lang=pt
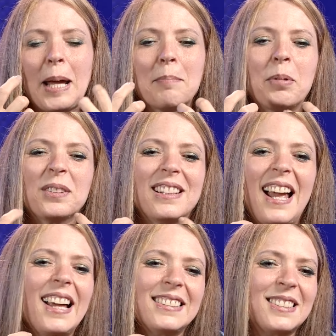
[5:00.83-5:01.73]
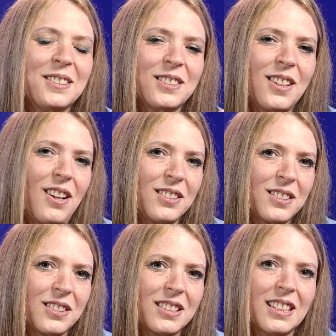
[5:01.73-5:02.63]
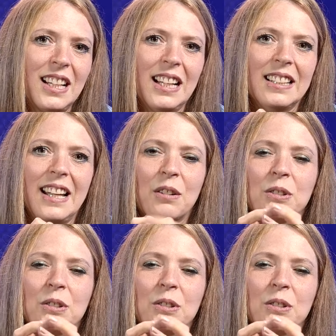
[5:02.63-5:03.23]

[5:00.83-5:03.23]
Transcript: empodrece os ossos, né?